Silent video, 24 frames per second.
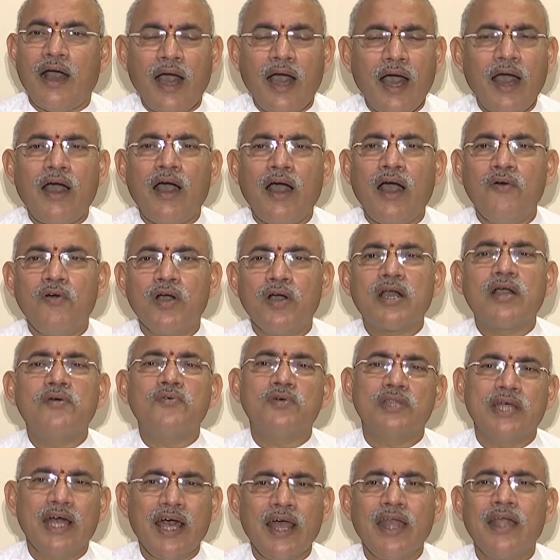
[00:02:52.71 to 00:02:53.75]
ఆ ఆ ఒక్క
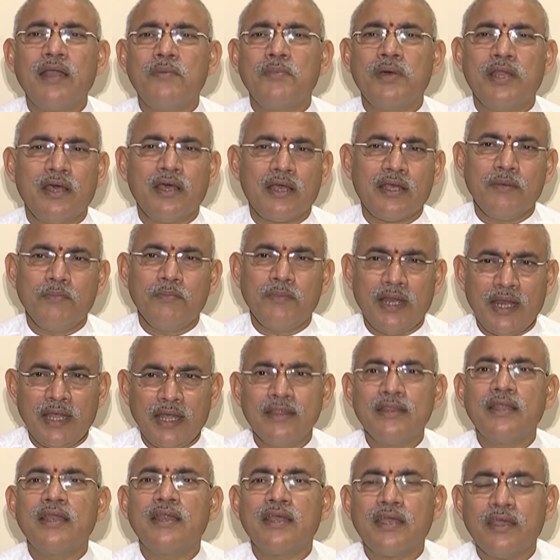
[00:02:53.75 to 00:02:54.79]
ఉదాహరణ మన
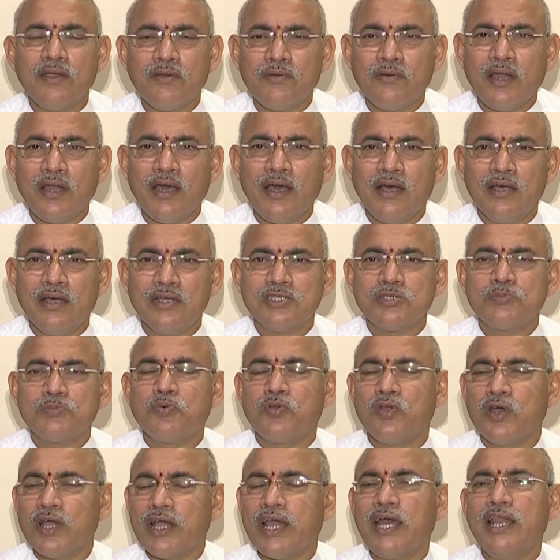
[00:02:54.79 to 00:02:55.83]
మనందరికీ కూడా
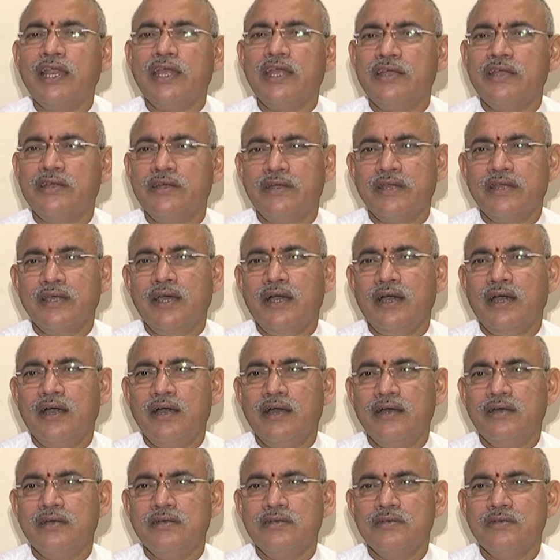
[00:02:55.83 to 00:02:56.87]
స్పృహ కలిగేటట్టుగా
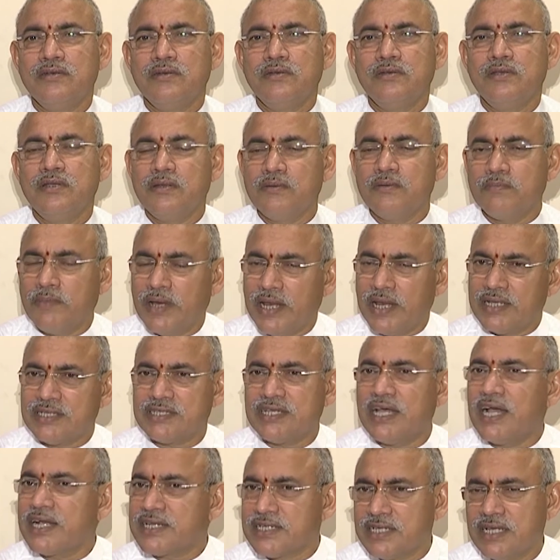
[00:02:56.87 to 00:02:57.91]
మన
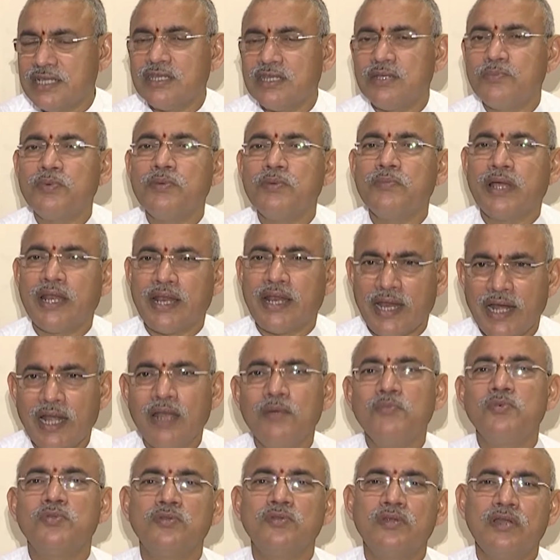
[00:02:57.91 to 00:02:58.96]
సాక్షాత్ ఇప్పుడు మన
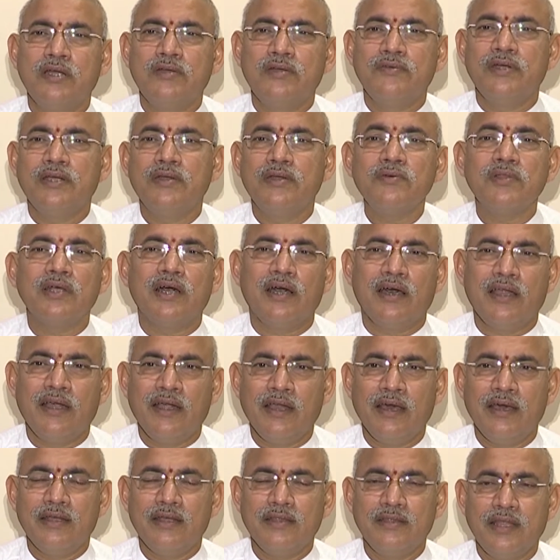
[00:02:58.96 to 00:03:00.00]
కళ్ళ ముందున్నటువంటి
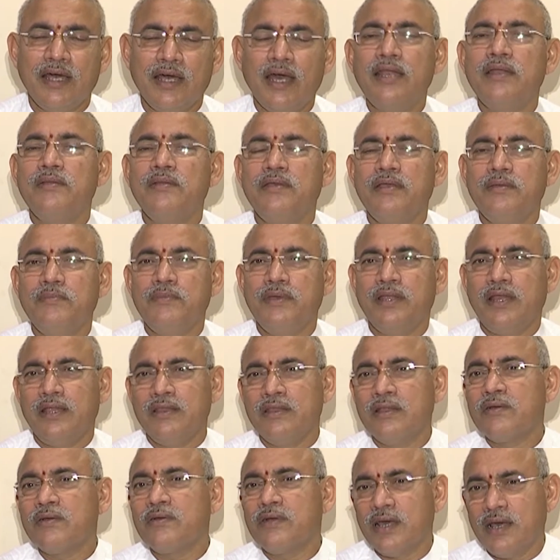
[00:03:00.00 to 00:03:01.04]
ఉదాహరణ దాన్ని
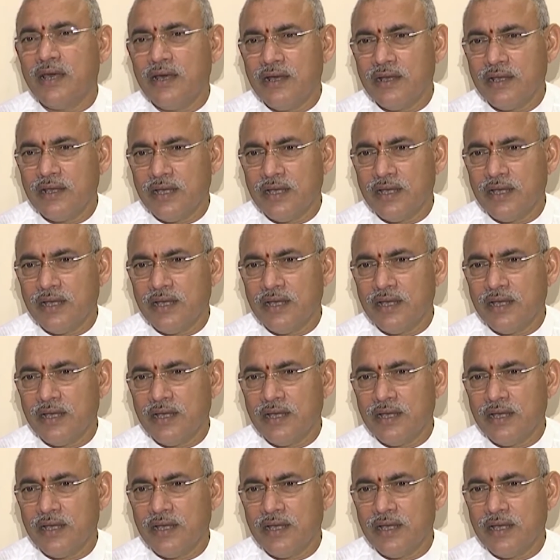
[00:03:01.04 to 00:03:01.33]
మీరందరూ కూడా